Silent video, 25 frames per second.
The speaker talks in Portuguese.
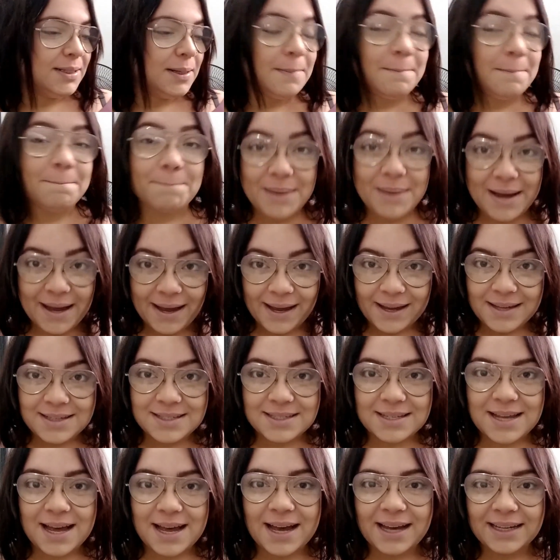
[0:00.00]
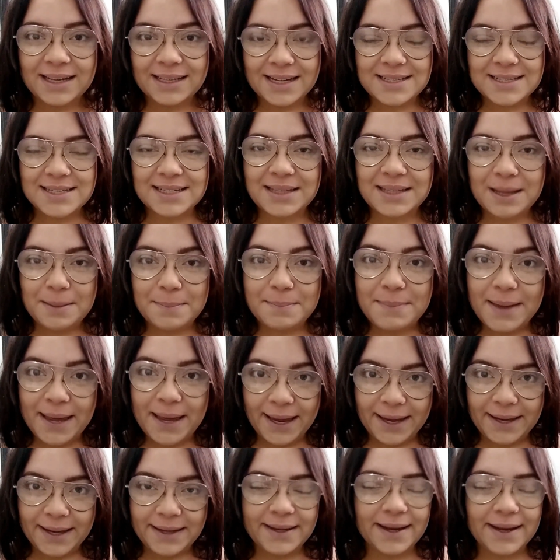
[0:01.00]
Mas a Hanassa tá
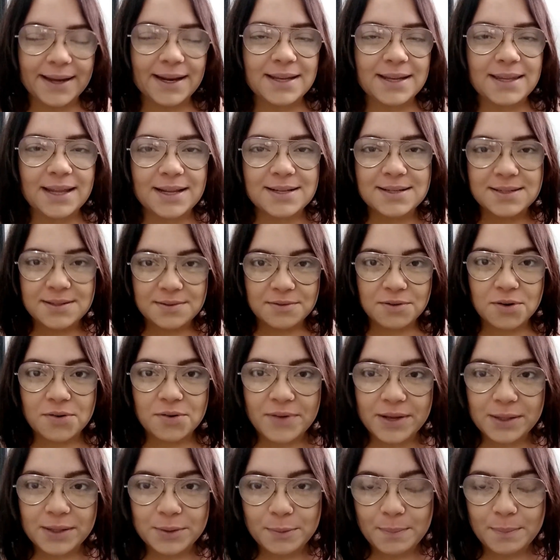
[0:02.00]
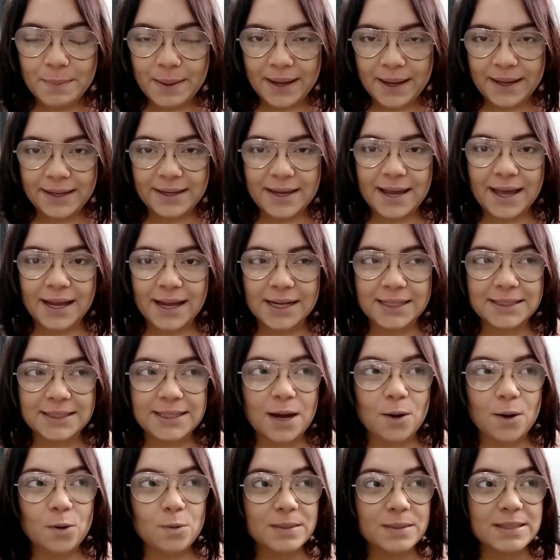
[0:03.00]
bem, ela tá desenvolvendo bem, ela
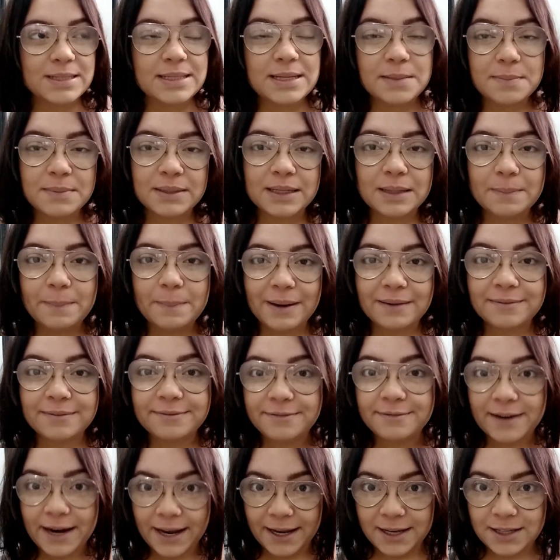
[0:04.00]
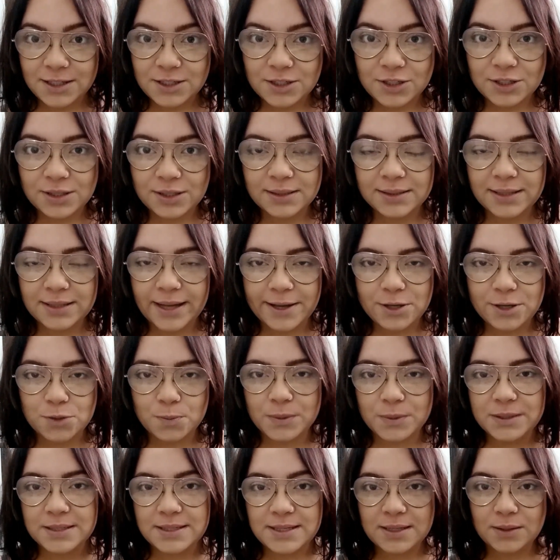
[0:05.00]
tá uma semana pra frente, né?
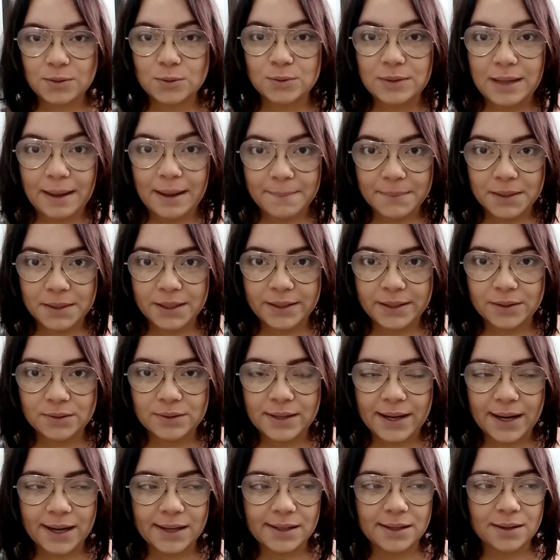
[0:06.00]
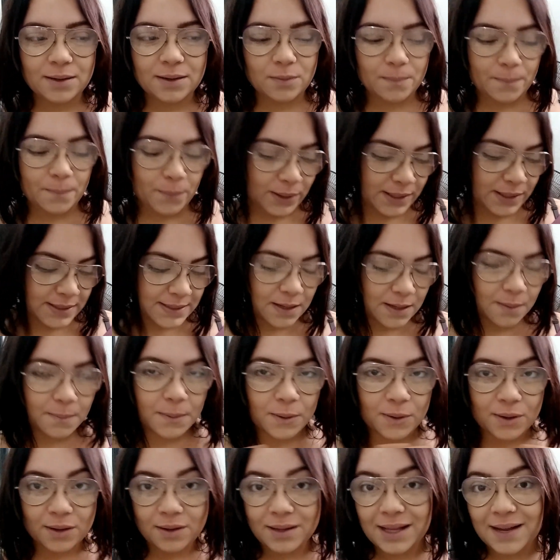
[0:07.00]
Tipo assim, no tamanho dela. Por
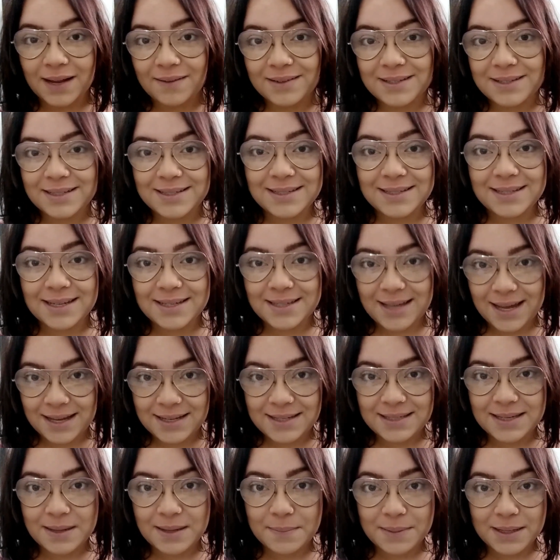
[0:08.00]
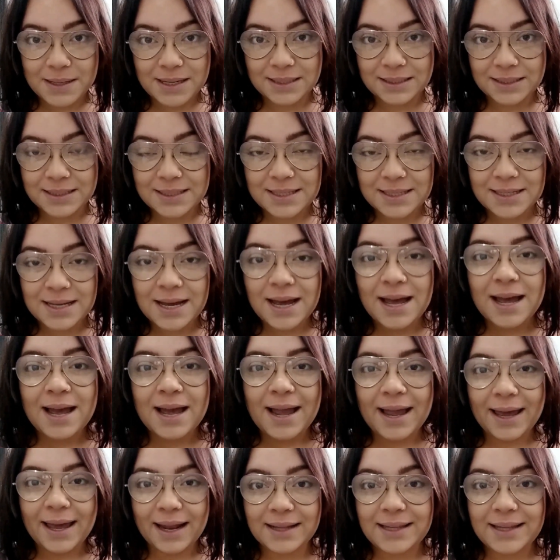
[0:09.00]
exemplo, quando eu tava de 17 semanas,
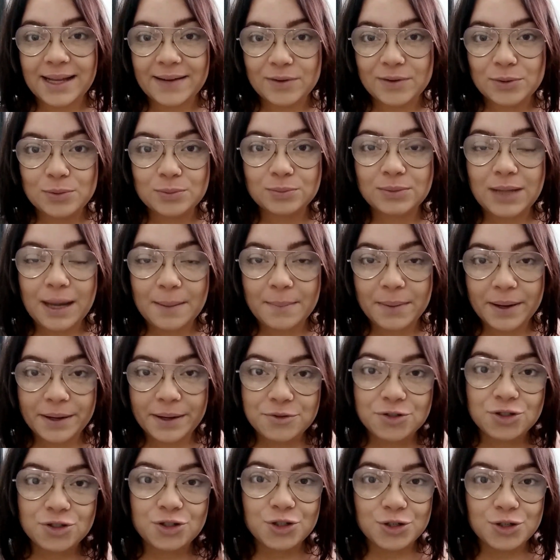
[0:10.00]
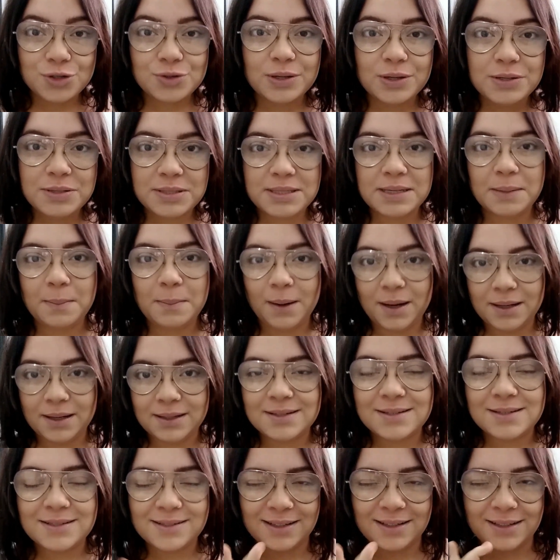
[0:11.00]
ela tava com tamanho de 18
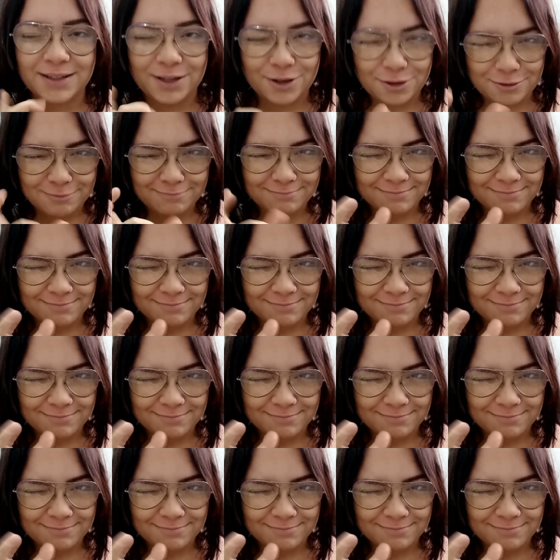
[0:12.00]
semanas, entendeu?